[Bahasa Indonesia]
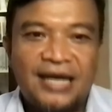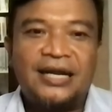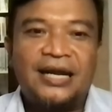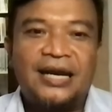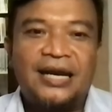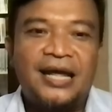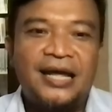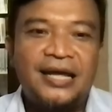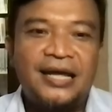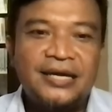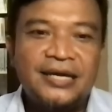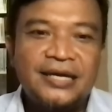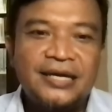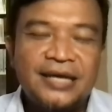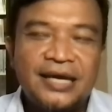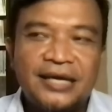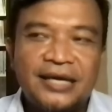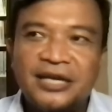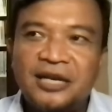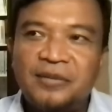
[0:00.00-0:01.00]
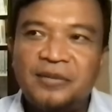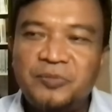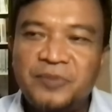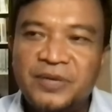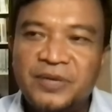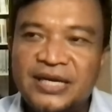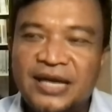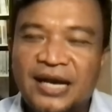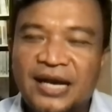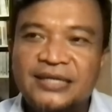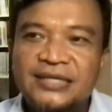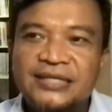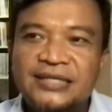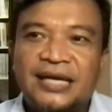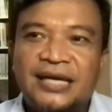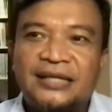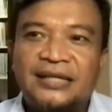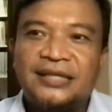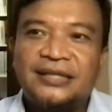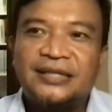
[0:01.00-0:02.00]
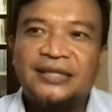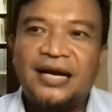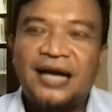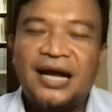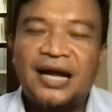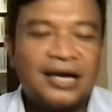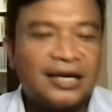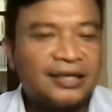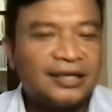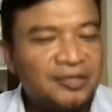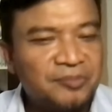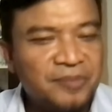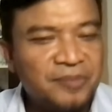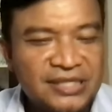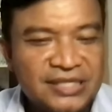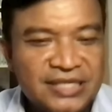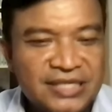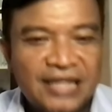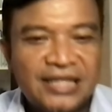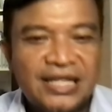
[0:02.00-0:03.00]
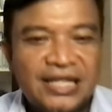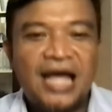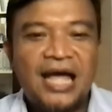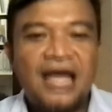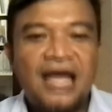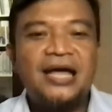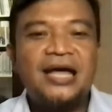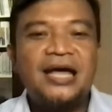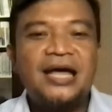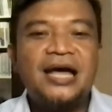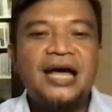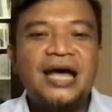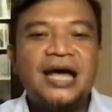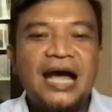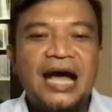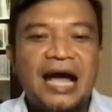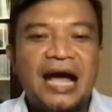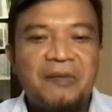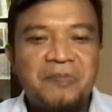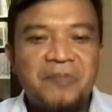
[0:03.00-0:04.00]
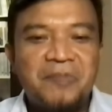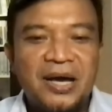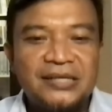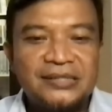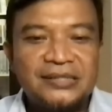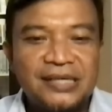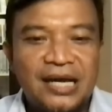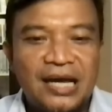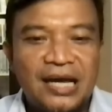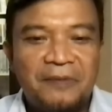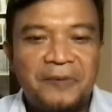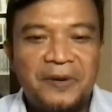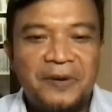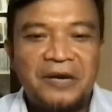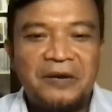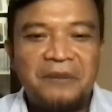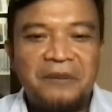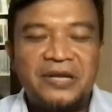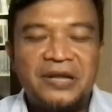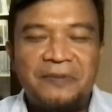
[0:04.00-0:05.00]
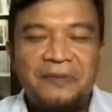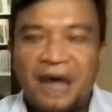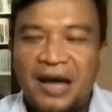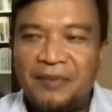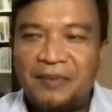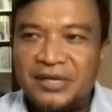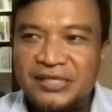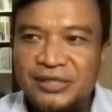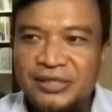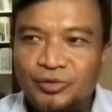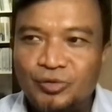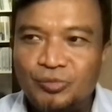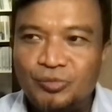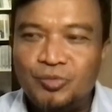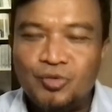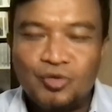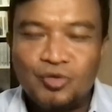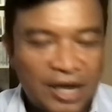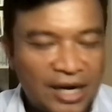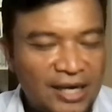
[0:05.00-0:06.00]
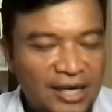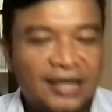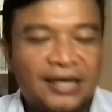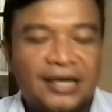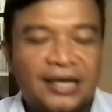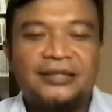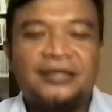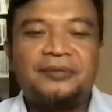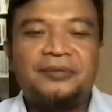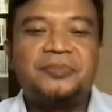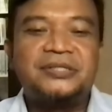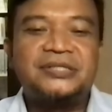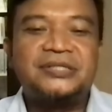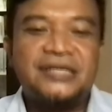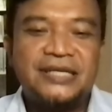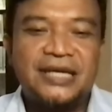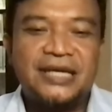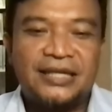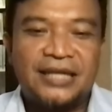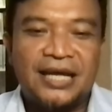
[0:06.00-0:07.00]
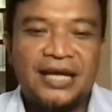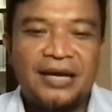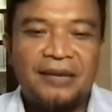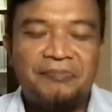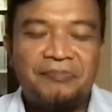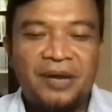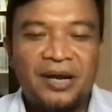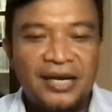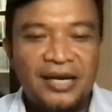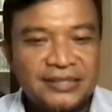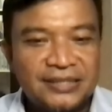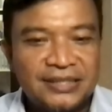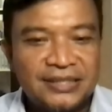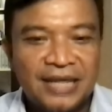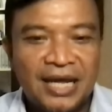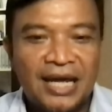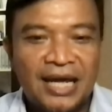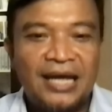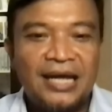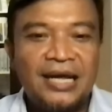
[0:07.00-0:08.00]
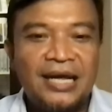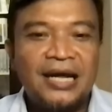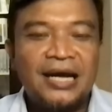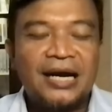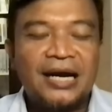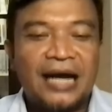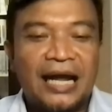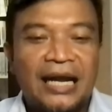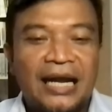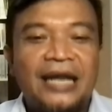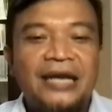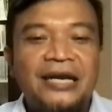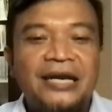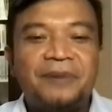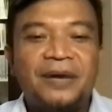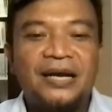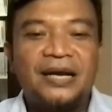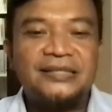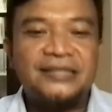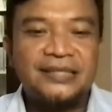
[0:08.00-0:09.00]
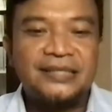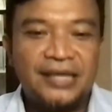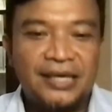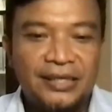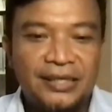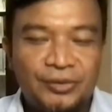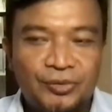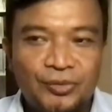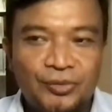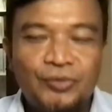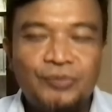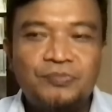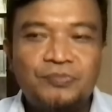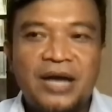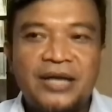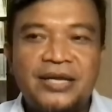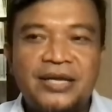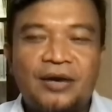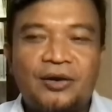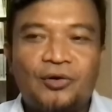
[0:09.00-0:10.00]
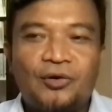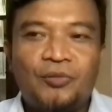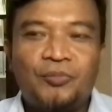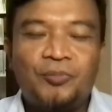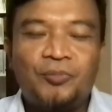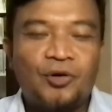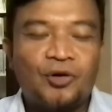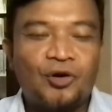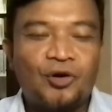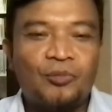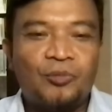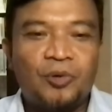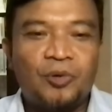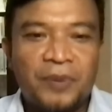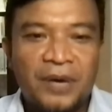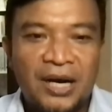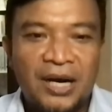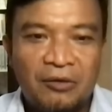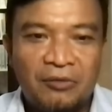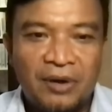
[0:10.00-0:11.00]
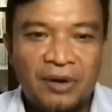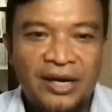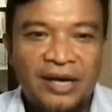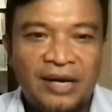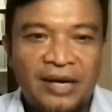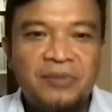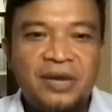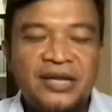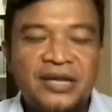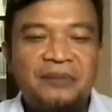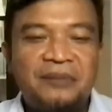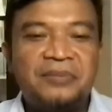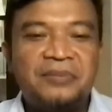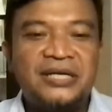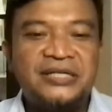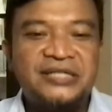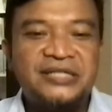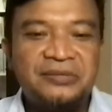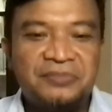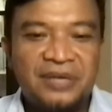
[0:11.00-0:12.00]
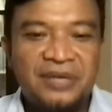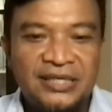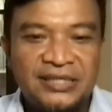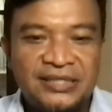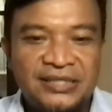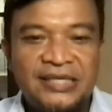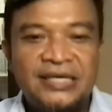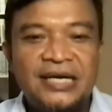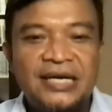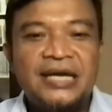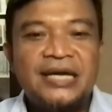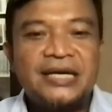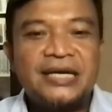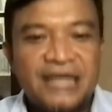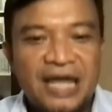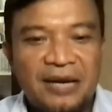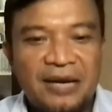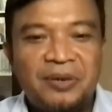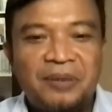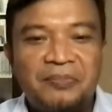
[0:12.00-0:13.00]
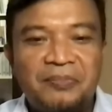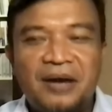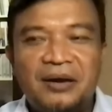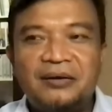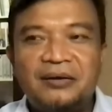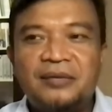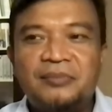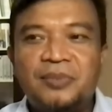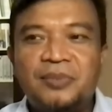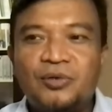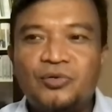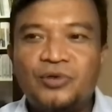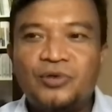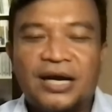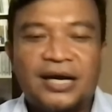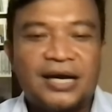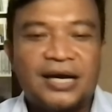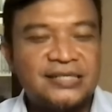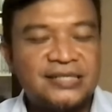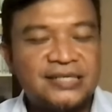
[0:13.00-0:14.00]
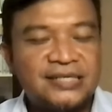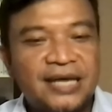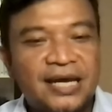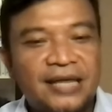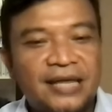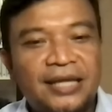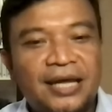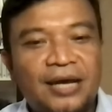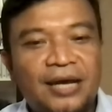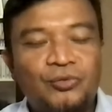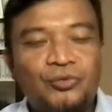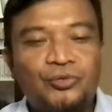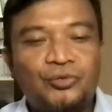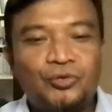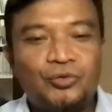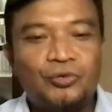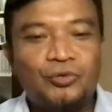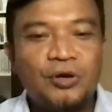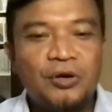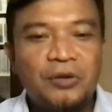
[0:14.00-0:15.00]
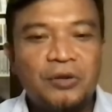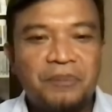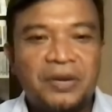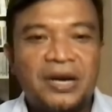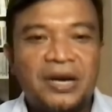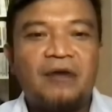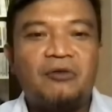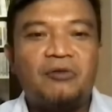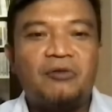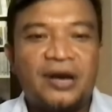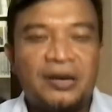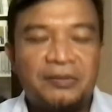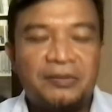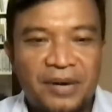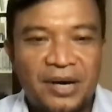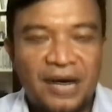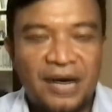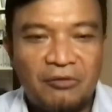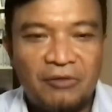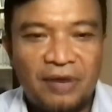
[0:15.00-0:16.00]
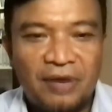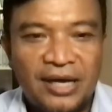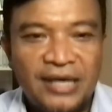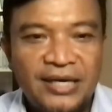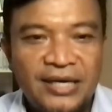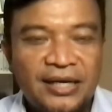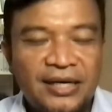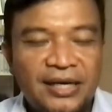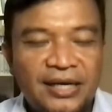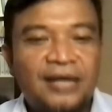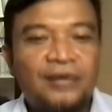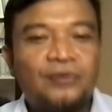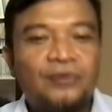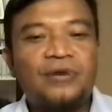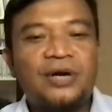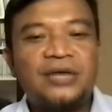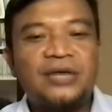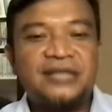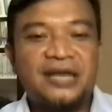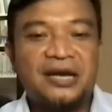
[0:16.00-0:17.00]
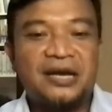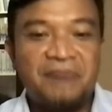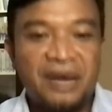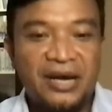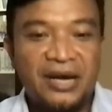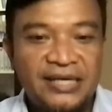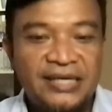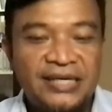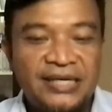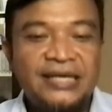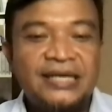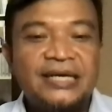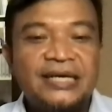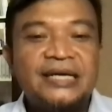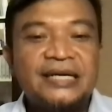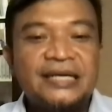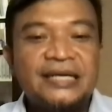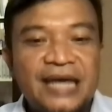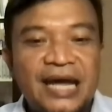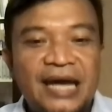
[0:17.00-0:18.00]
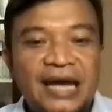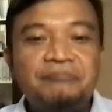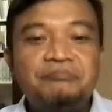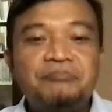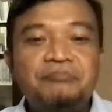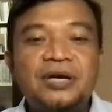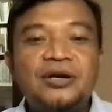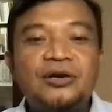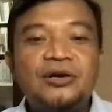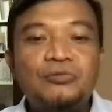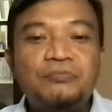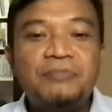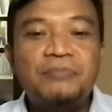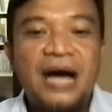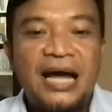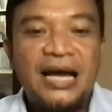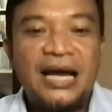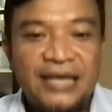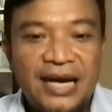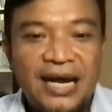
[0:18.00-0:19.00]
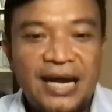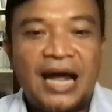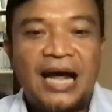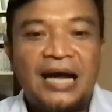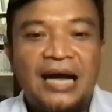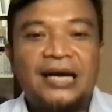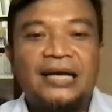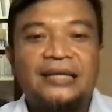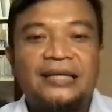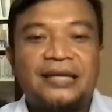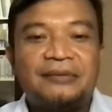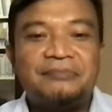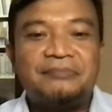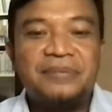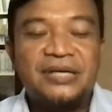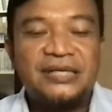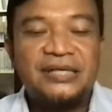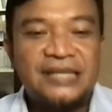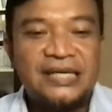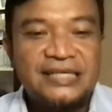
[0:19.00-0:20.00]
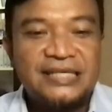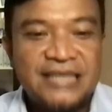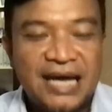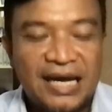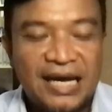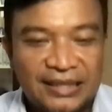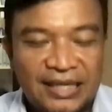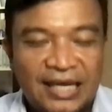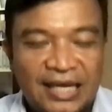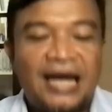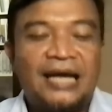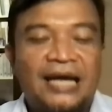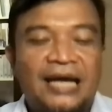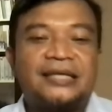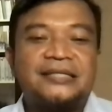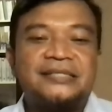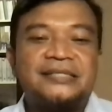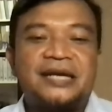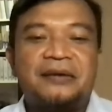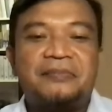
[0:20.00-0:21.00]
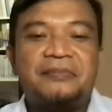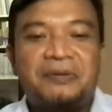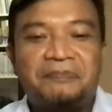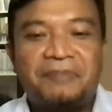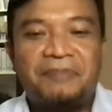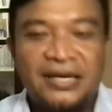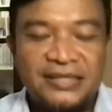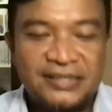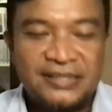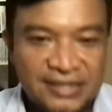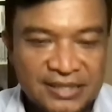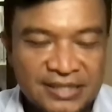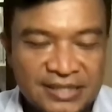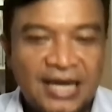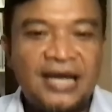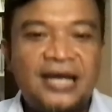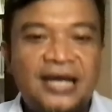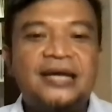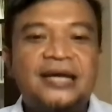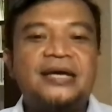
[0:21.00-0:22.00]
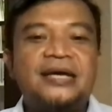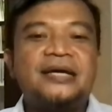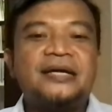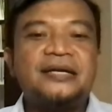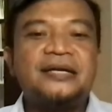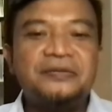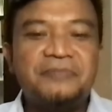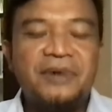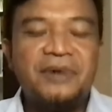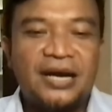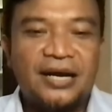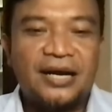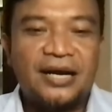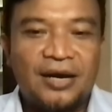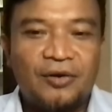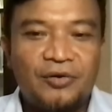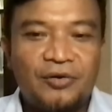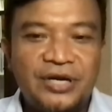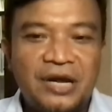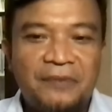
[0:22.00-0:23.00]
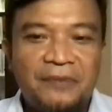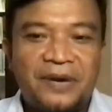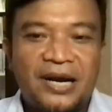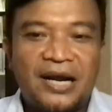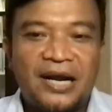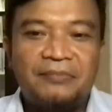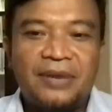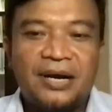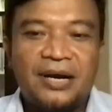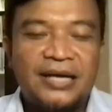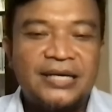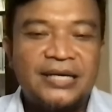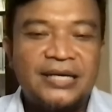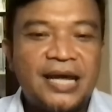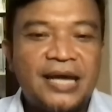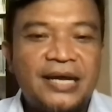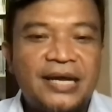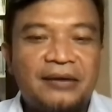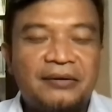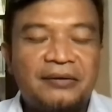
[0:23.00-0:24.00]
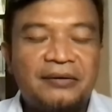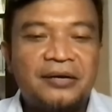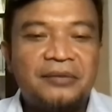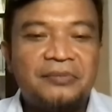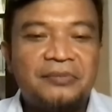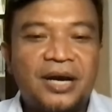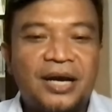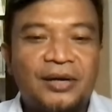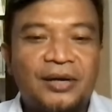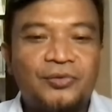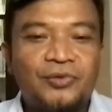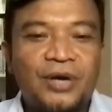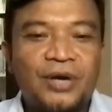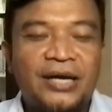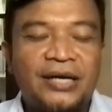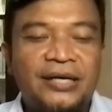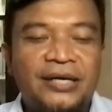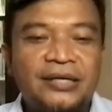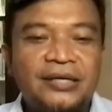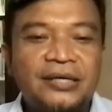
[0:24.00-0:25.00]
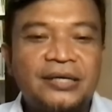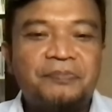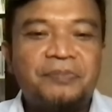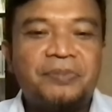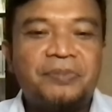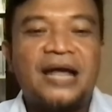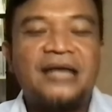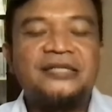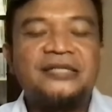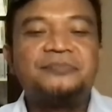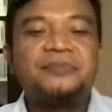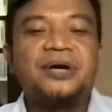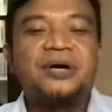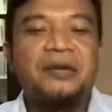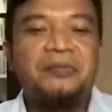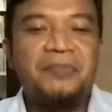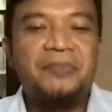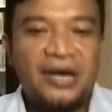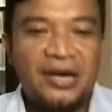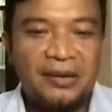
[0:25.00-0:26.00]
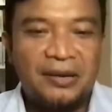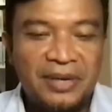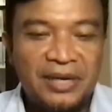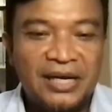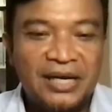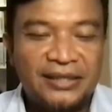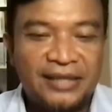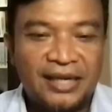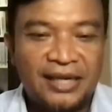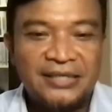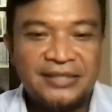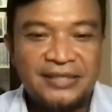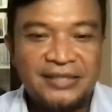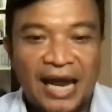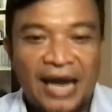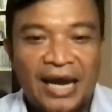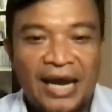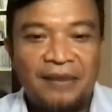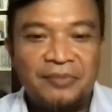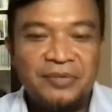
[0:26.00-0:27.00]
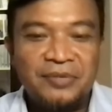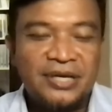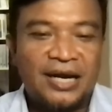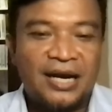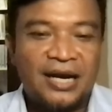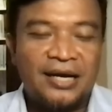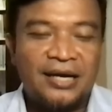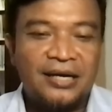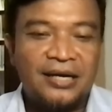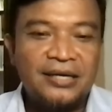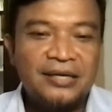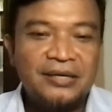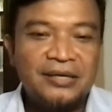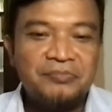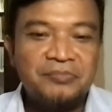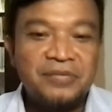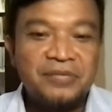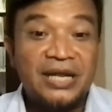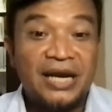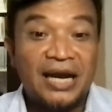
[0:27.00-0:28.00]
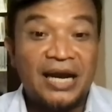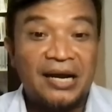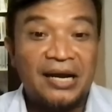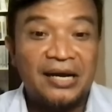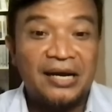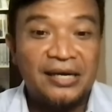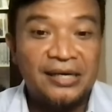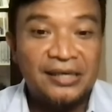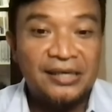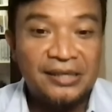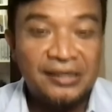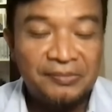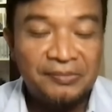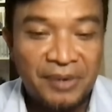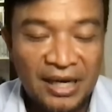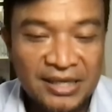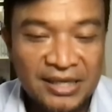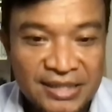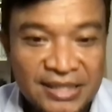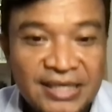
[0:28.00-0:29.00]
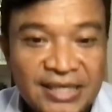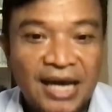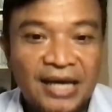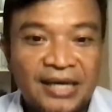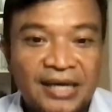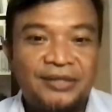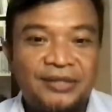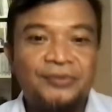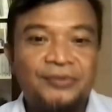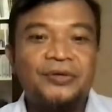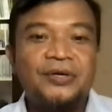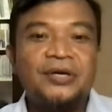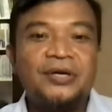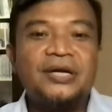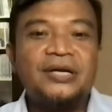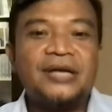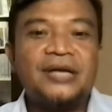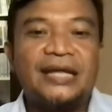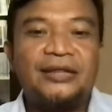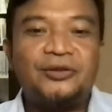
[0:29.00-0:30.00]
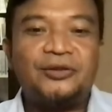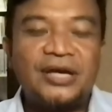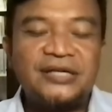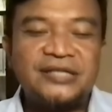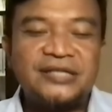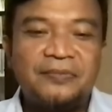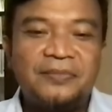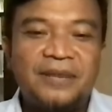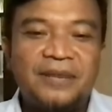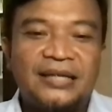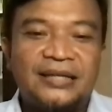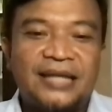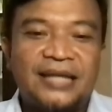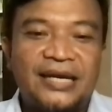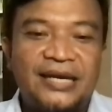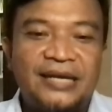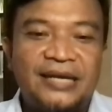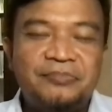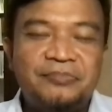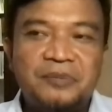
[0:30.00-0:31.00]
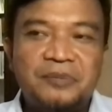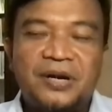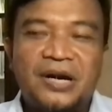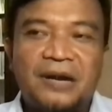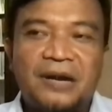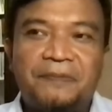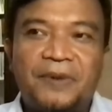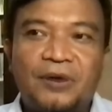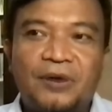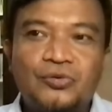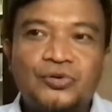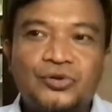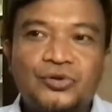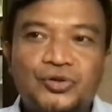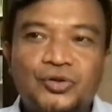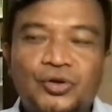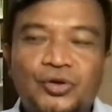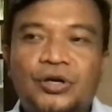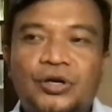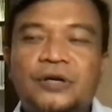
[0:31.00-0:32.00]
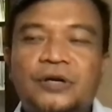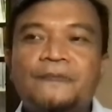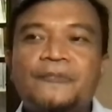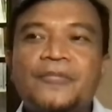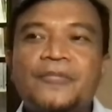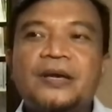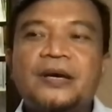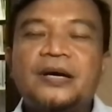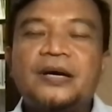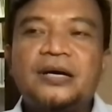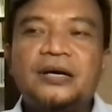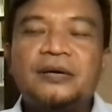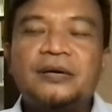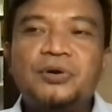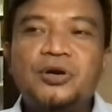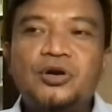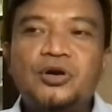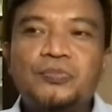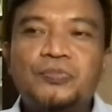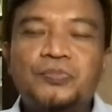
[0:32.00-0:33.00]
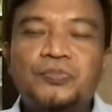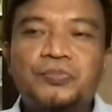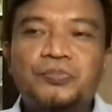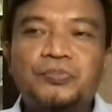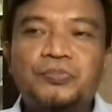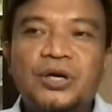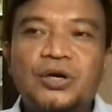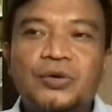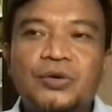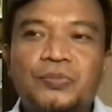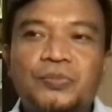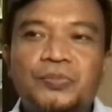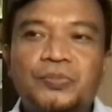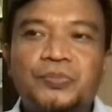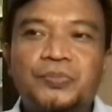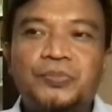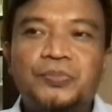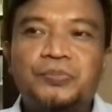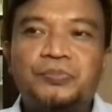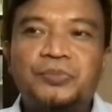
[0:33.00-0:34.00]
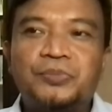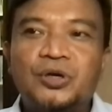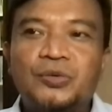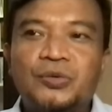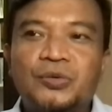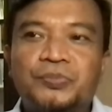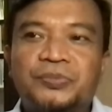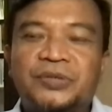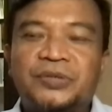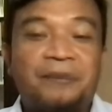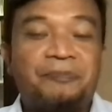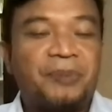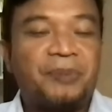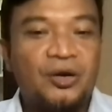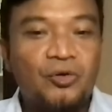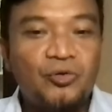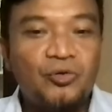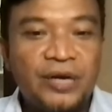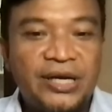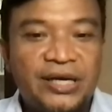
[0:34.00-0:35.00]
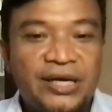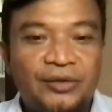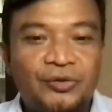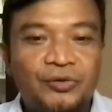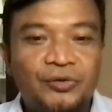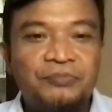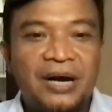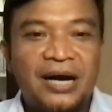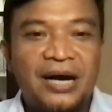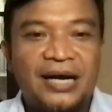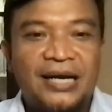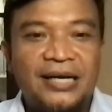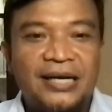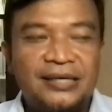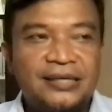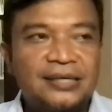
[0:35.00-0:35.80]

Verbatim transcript: adalah yang jadi pembicaraan kita tentang angkatan bersenjata Hamas hmm. apa namanya Hamas itu bukan angkatan bersenjata Palestina karena di Palestina itu banyak kelompok-kelompok perlawanan, banyak milisi-milisi yang memang eh, menggunakan senjata untuk perlawanan-perlawanan yang dilakukan selama ini. Dan belum ada angkatan bersenjata atas nama Palestina di mana kalau dia perang maka dia yang uh, melakukan perang sebagaimana militer Israel menyerang menyerang uh, Palestina gitu. Nah, itu yang saya bilang tadi beberapa unsur uh, belum belum belum terpenuhi gitu. Bahkan